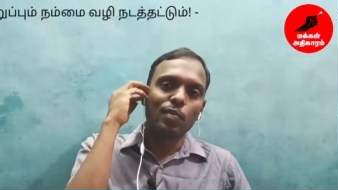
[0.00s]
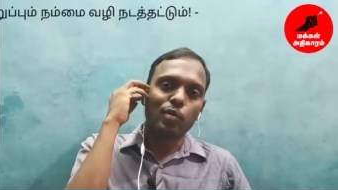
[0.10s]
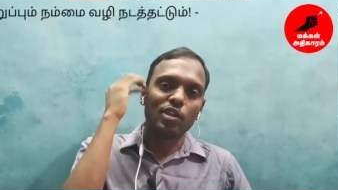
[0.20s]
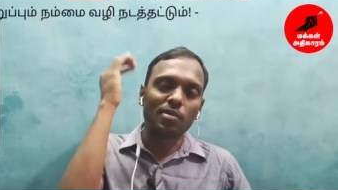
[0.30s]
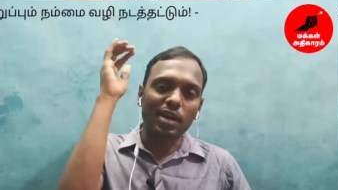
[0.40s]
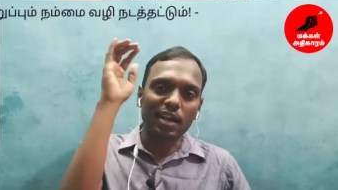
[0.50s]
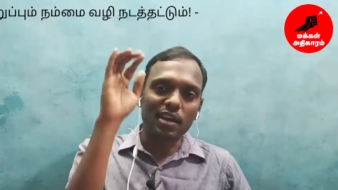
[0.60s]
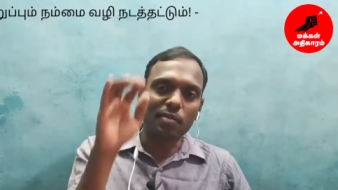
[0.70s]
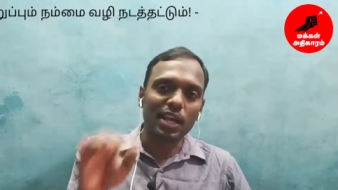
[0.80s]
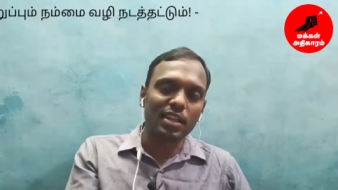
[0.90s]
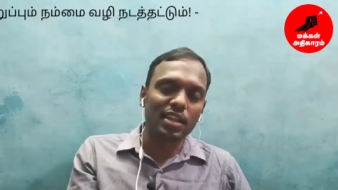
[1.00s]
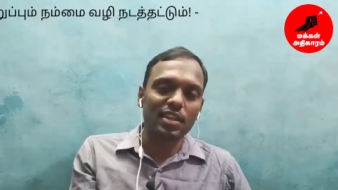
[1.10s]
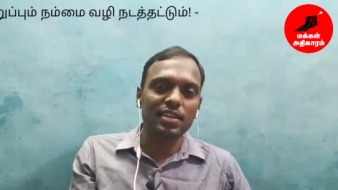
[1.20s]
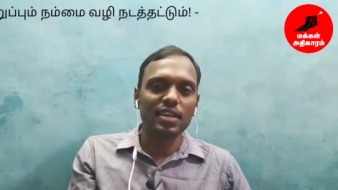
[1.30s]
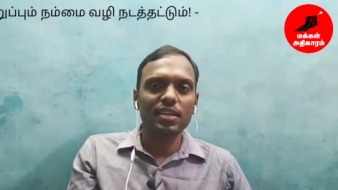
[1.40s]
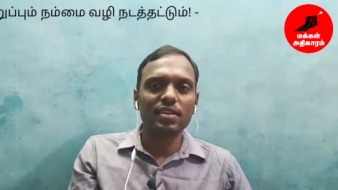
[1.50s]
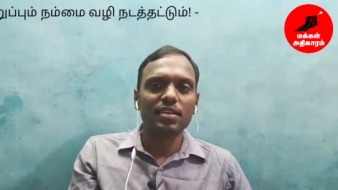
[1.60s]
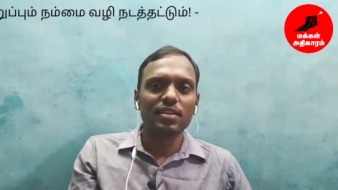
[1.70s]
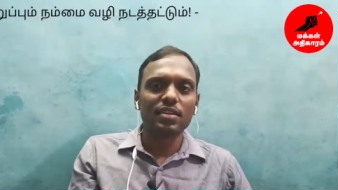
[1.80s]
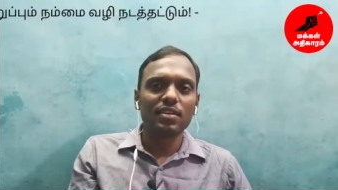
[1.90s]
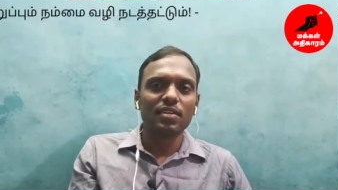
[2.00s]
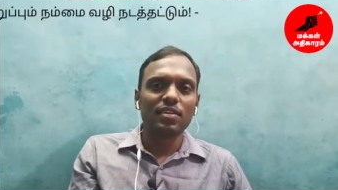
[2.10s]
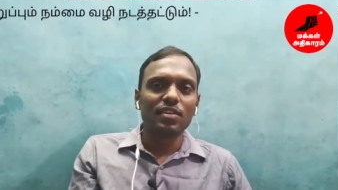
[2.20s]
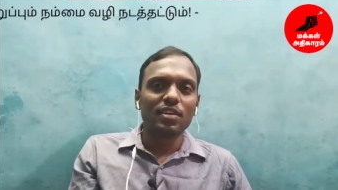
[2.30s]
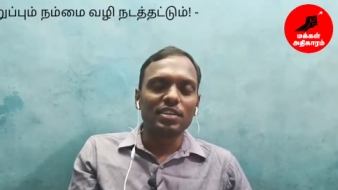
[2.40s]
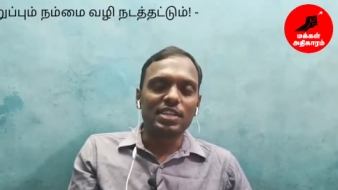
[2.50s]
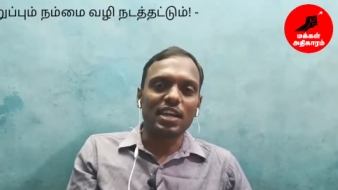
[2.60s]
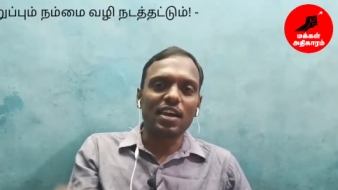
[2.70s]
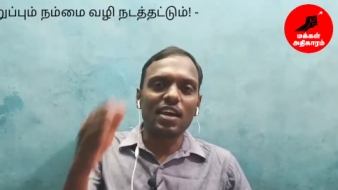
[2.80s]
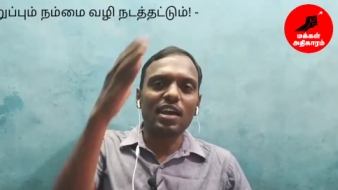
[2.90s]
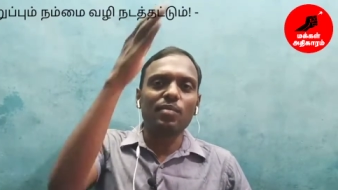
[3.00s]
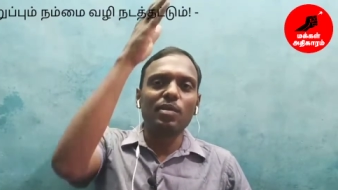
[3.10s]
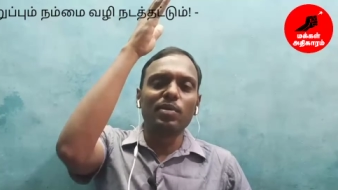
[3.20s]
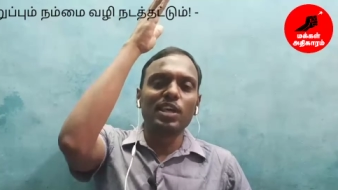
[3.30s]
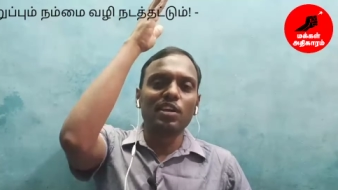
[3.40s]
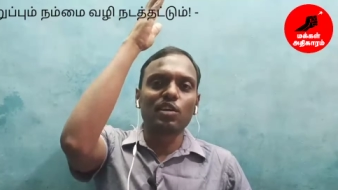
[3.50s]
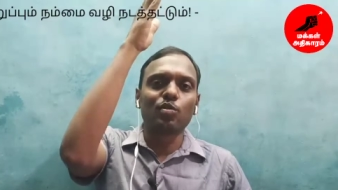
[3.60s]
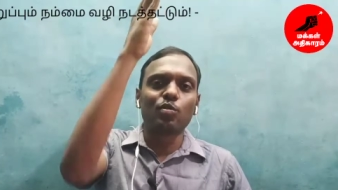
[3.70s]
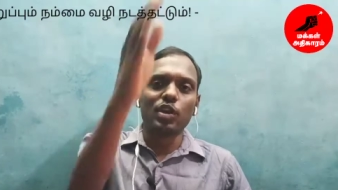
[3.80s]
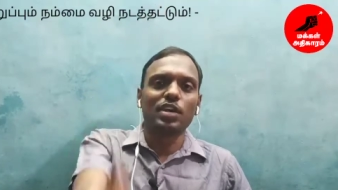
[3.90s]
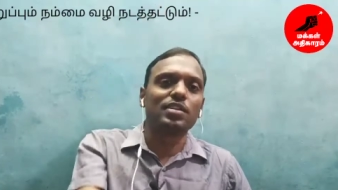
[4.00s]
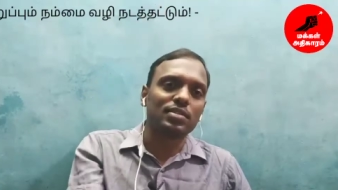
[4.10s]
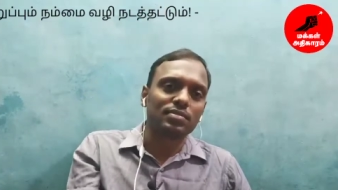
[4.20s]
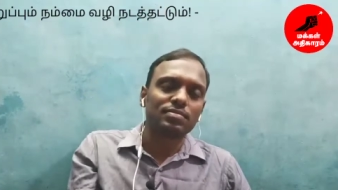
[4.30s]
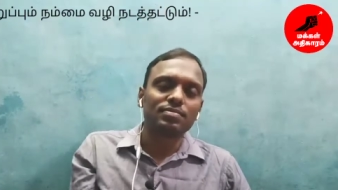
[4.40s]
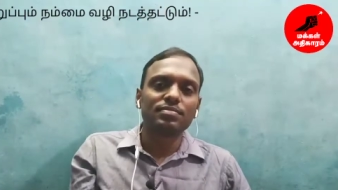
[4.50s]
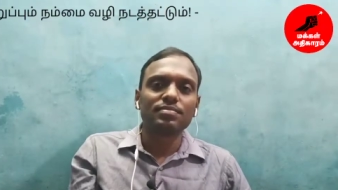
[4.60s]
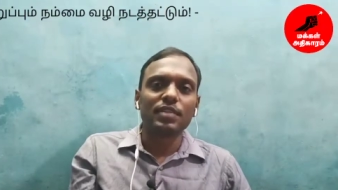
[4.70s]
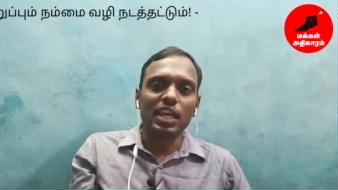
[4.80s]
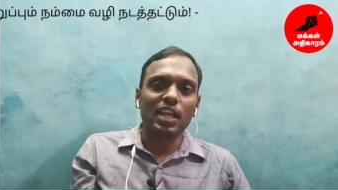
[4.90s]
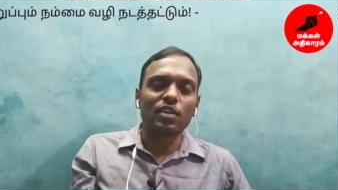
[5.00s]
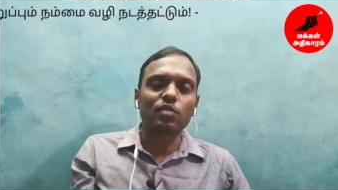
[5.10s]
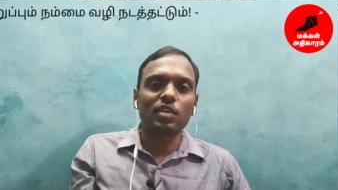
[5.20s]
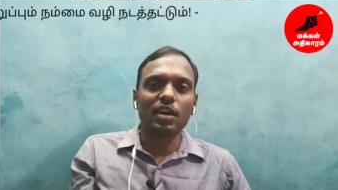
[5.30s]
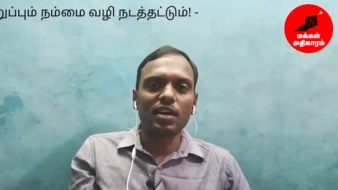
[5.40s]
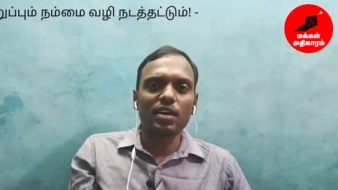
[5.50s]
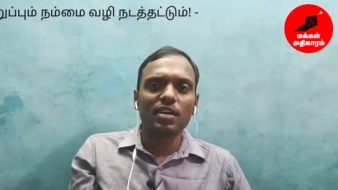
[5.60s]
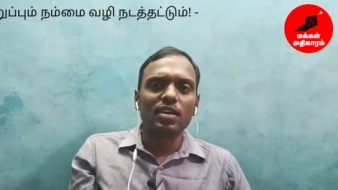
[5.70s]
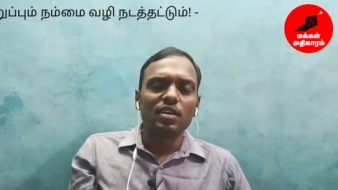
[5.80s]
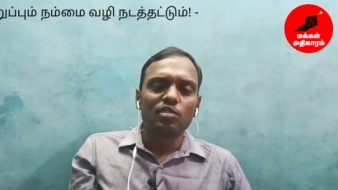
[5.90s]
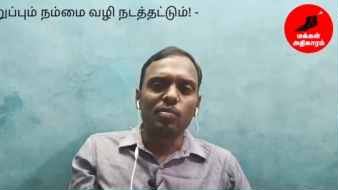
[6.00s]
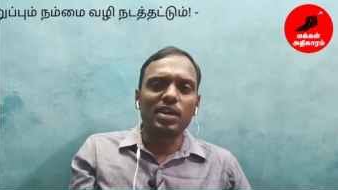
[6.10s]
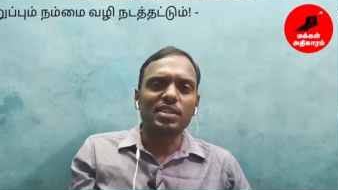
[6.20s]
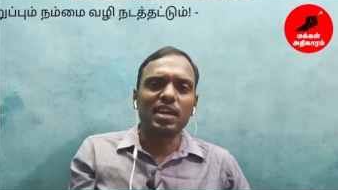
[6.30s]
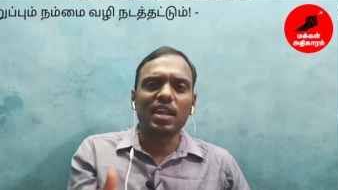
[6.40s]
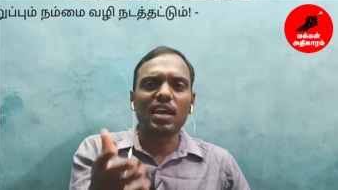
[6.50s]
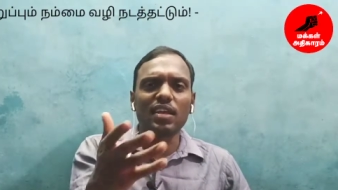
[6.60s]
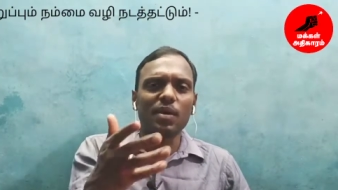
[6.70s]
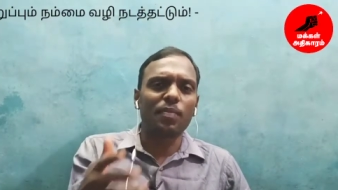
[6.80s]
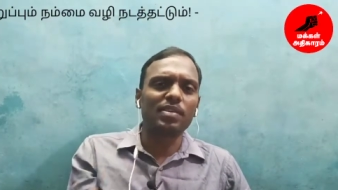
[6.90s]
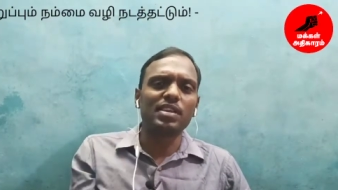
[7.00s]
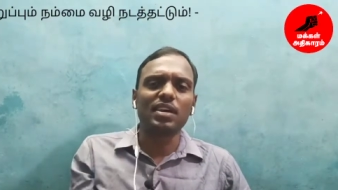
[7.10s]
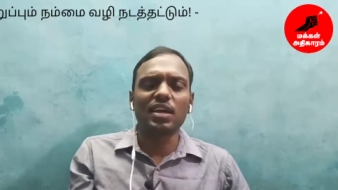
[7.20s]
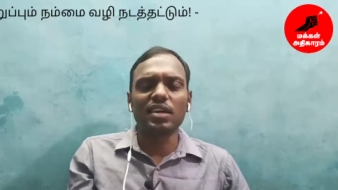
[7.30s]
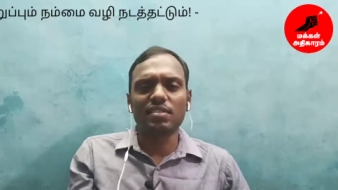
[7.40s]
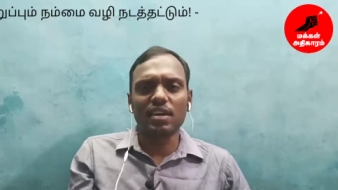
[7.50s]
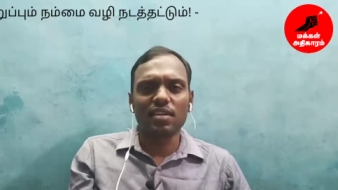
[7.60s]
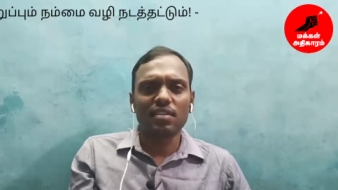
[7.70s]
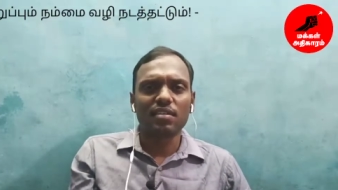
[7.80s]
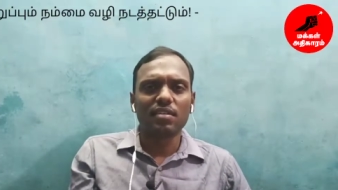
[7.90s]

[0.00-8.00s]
புனிதமான கடமைங்கிறது என்னது ஜனநாயகம் என்பது இருக்கக்கூடாது இன்றைக்கி என்ன சொல்கிறாங்க சும்மா ஜனநாயகம்லாம் பேசிகிட்டு இருக்காங்க சார்